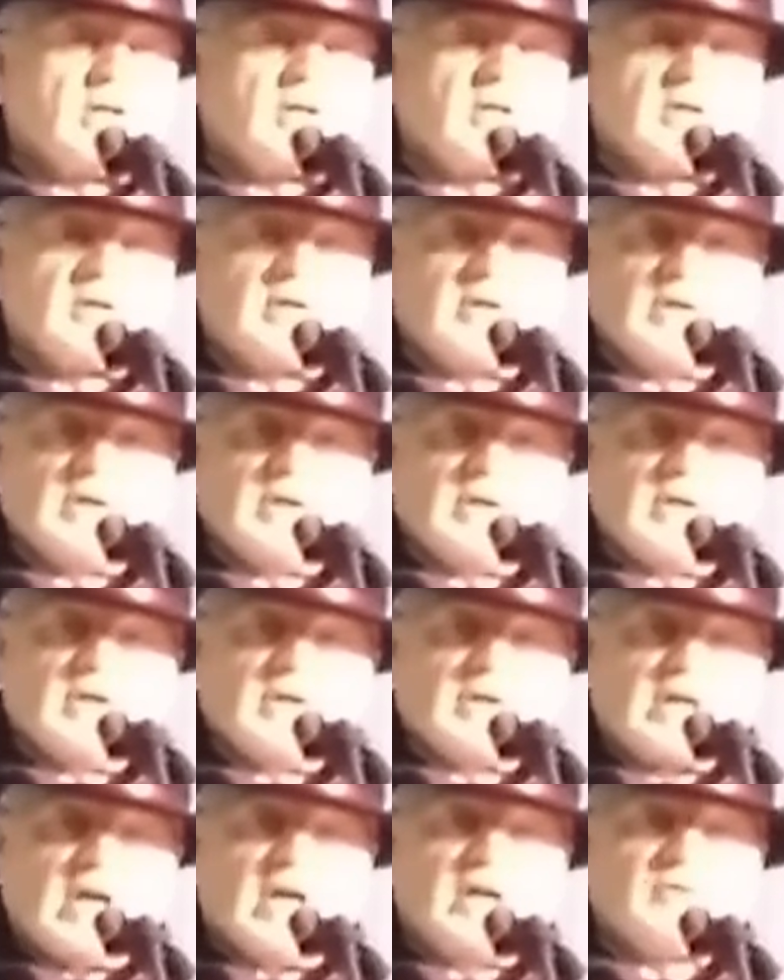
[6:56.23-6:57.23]
nach
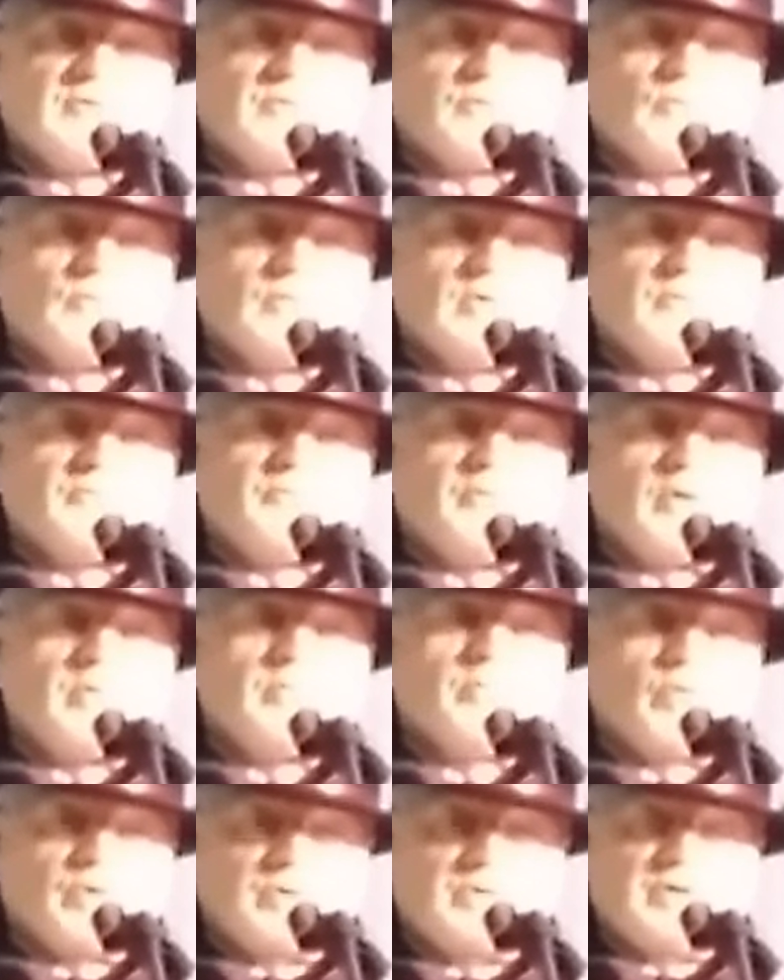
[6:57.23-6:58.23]
Karlsruhe
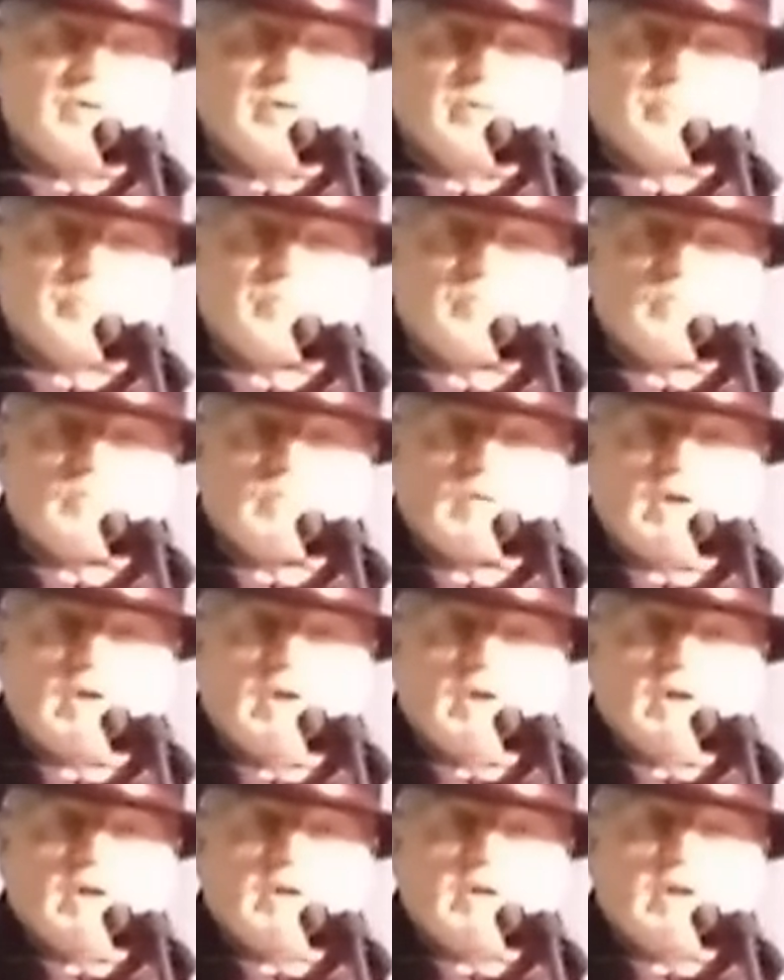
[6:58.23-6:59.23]
von Mutti,
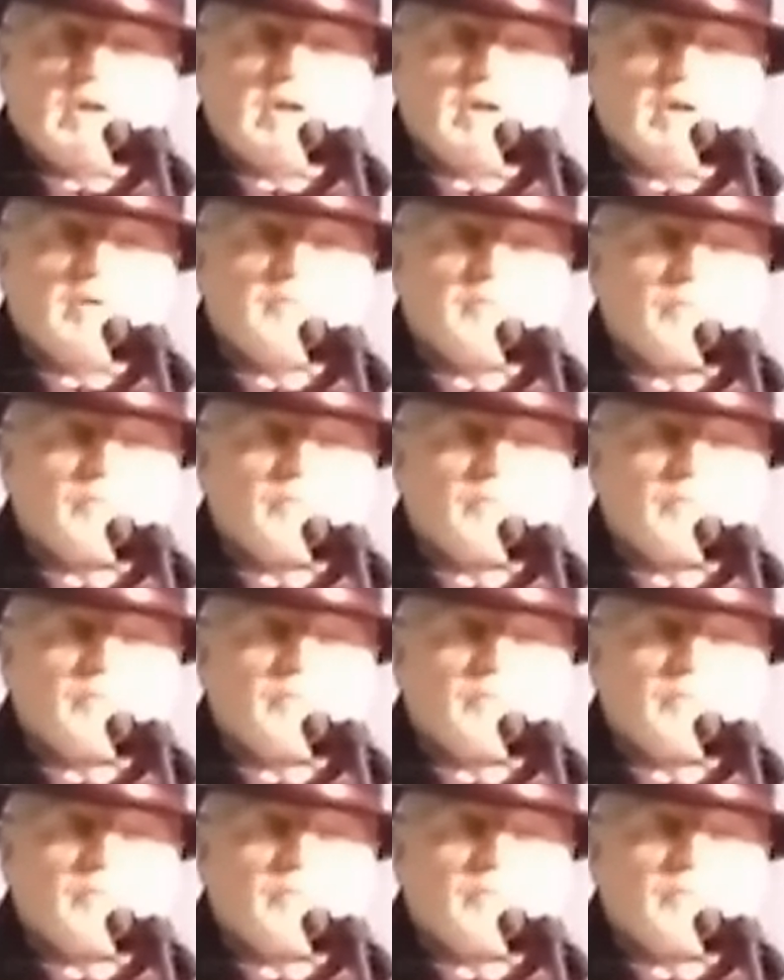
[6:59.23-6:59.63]
der